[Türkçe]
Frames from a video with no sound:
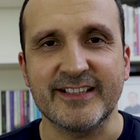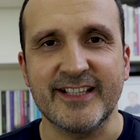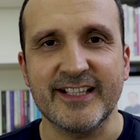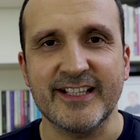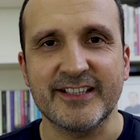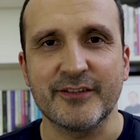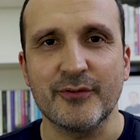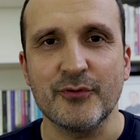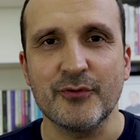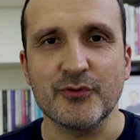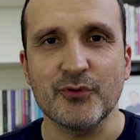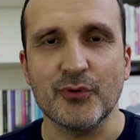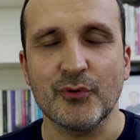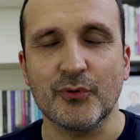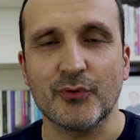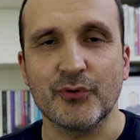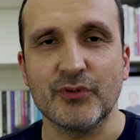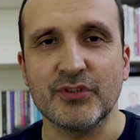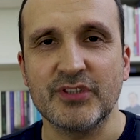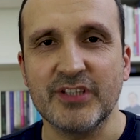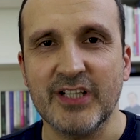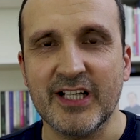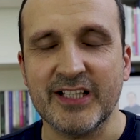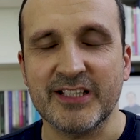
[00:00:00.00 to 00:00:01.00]
teknoloji
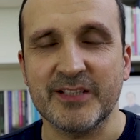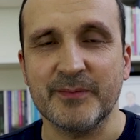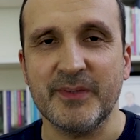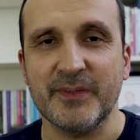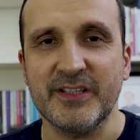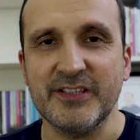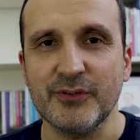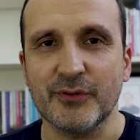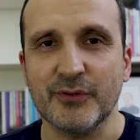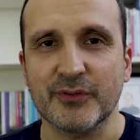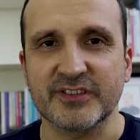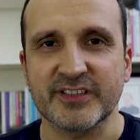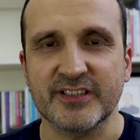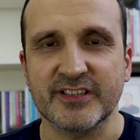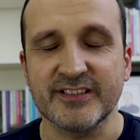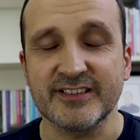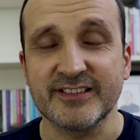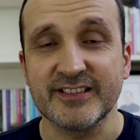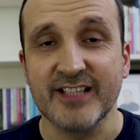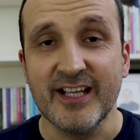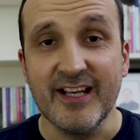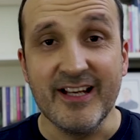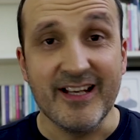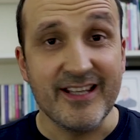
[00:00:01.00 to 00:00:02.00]
okuyu takip
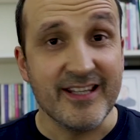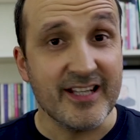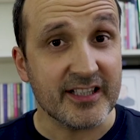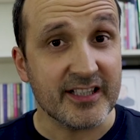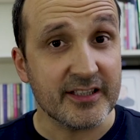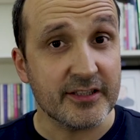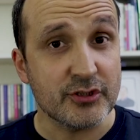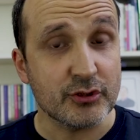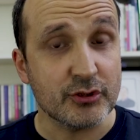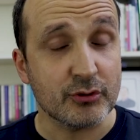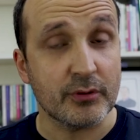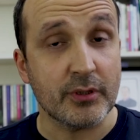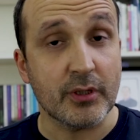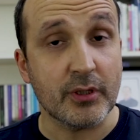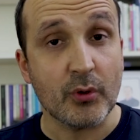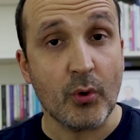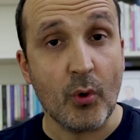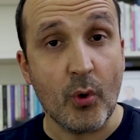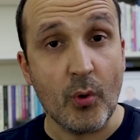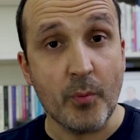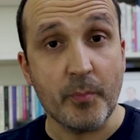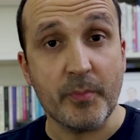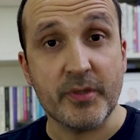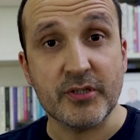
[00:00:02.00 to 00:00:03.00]
ediyorsanız yaklaşık
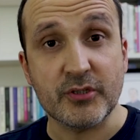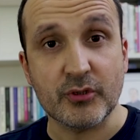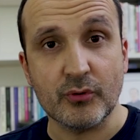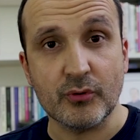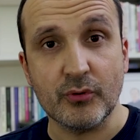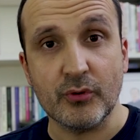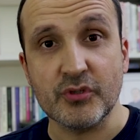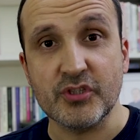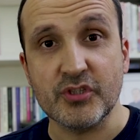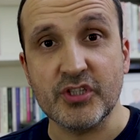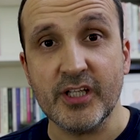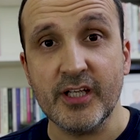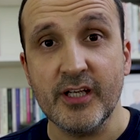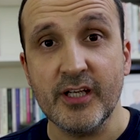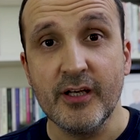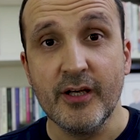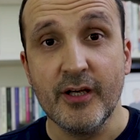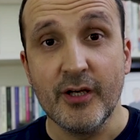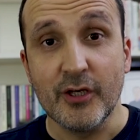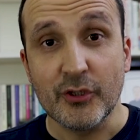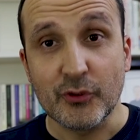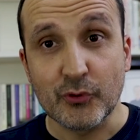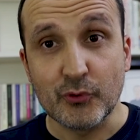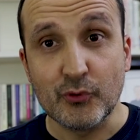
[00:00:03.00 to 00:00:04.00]
olarak 15 gün önce
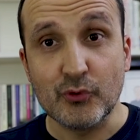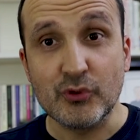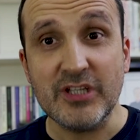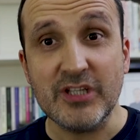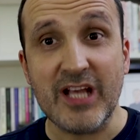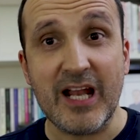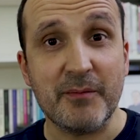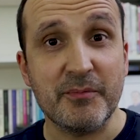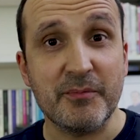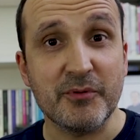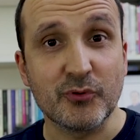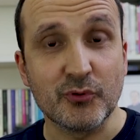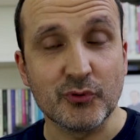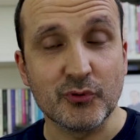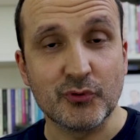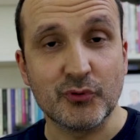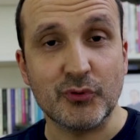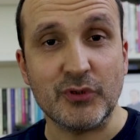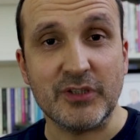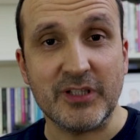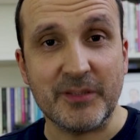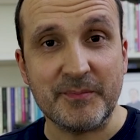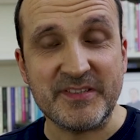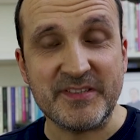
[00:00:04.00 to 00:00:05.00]
güzel bir
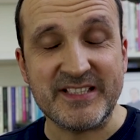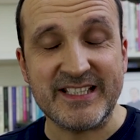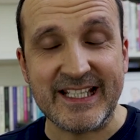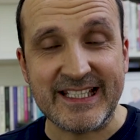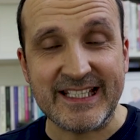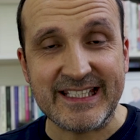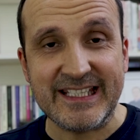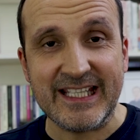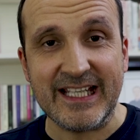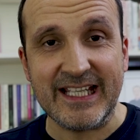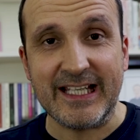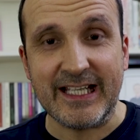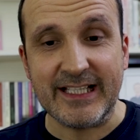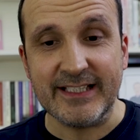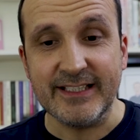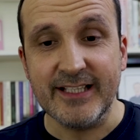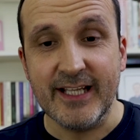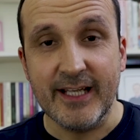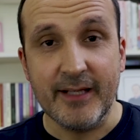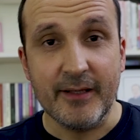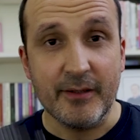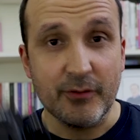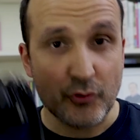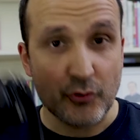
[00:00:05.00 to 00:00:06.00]
kutuyla bize gelen
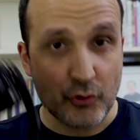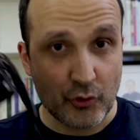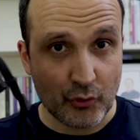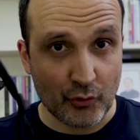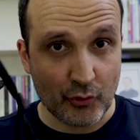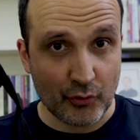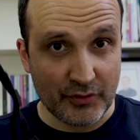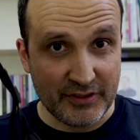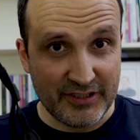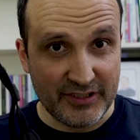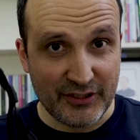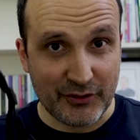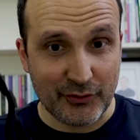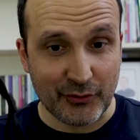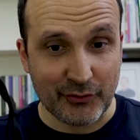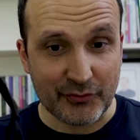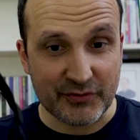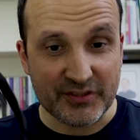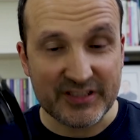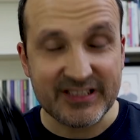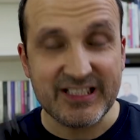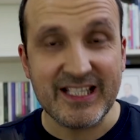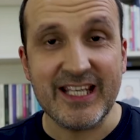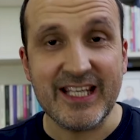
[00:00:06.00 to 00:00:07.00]
şu
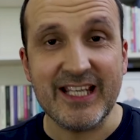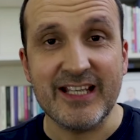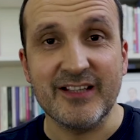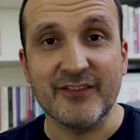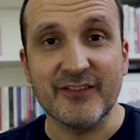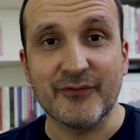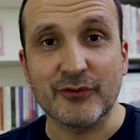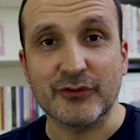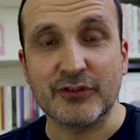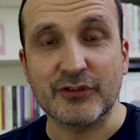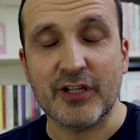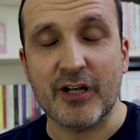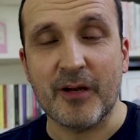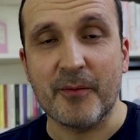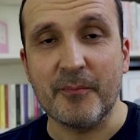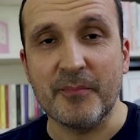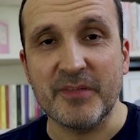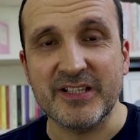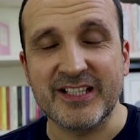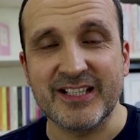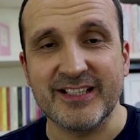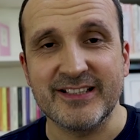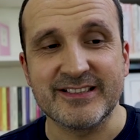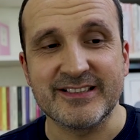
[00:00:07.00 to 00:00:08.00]
Nikon Z50 fotoğraf
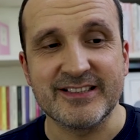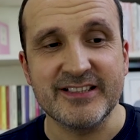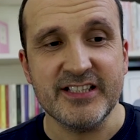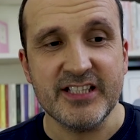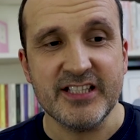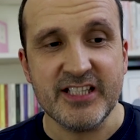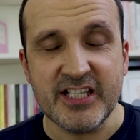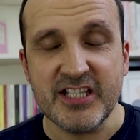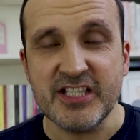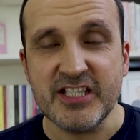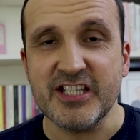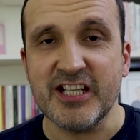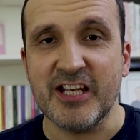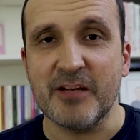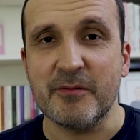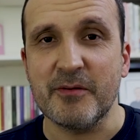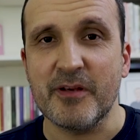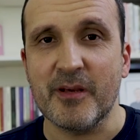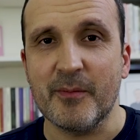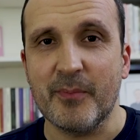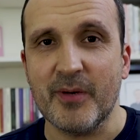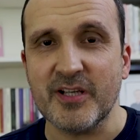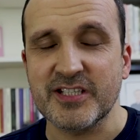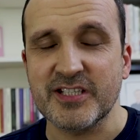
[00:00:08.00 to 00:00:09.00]
makinesini
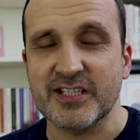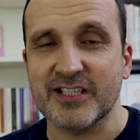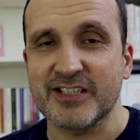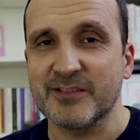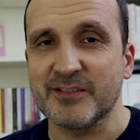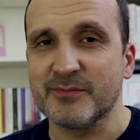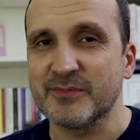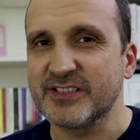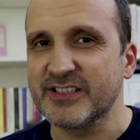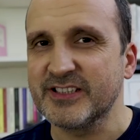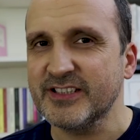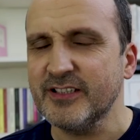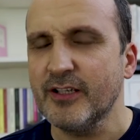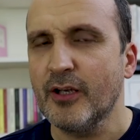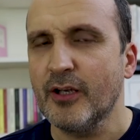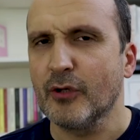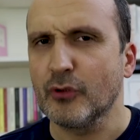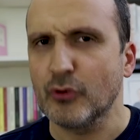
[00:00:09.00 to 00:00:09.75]
incelemeye başladığımızı